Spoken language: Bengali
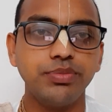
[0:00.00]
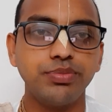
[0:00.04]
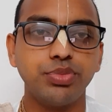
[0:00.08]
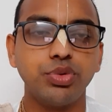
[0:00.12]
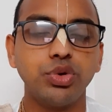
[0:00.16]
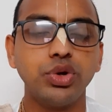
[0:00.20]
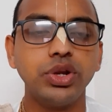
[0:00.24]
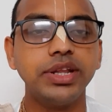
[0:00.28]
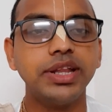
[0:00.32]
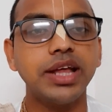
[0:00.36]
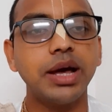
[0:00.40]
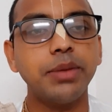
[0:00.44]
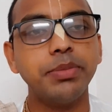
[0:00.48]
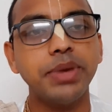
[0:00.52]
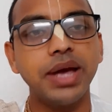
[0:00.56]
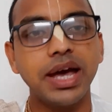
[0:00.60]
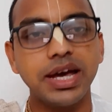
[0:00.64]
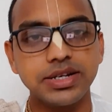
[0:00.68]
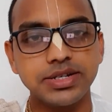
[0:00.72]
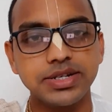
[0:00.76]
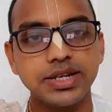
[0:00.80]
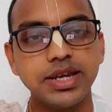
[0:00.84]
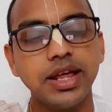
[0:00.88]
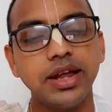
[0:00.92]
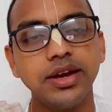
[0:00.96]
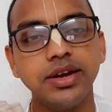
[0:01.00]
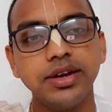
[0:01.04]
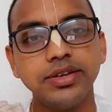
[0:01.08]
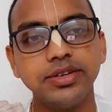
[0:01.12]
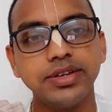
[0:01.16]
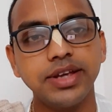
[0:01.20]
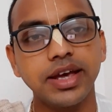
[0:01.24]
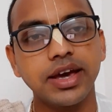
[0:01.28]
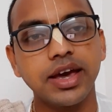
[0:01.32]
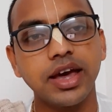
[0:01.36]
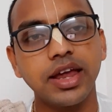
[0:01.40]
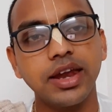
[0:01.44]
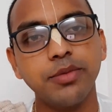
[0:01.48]
পুরীদামে আসলেন
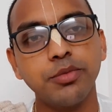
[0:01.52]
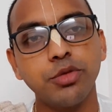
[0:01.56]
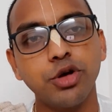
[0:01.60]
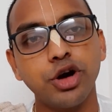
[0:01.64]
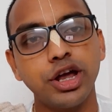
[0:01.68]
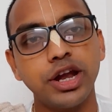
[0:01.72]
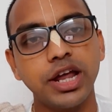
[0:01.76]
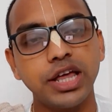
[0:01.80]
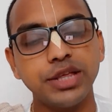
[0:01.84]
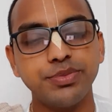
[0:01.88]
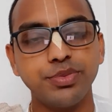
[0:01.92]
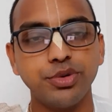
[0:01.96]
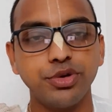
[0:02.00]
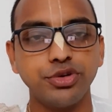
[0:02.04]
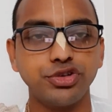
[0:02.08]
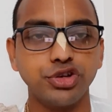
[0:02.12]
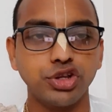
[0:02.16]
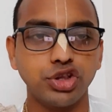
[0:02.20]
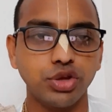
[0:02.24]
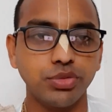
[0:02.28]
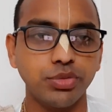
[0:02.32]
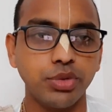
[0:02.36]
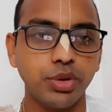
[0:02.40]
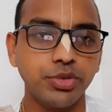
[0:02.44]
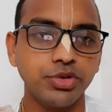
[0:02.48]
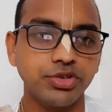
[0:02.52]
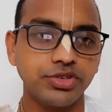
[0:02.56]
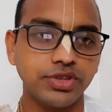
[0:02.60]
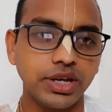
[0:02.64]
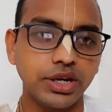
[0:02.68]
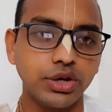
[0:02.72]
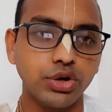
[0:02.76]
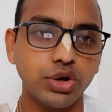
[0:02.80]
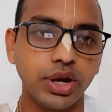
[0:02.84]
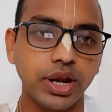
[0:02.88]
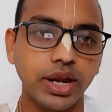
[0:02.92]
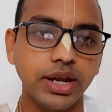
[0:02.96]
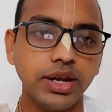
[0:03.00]
যেখানে মহারাজ পুরুষোত্তম অবস্থান
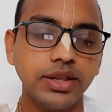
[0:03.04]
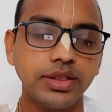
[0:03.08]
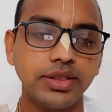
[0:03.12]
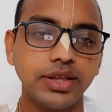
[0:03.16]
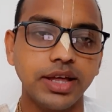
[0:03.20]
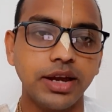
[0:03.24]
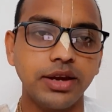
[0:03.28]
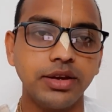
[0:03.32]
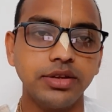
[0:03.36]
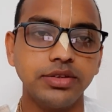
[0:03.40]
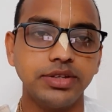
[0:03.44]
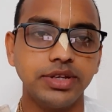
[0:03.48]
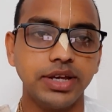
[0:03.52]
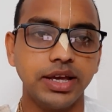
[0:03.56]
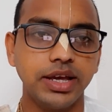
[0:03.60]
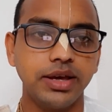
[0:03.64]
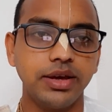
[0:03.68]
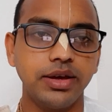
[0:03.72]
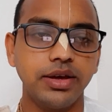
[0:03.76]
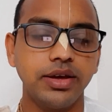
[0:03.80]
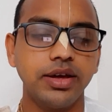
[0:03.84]
করেন তার যে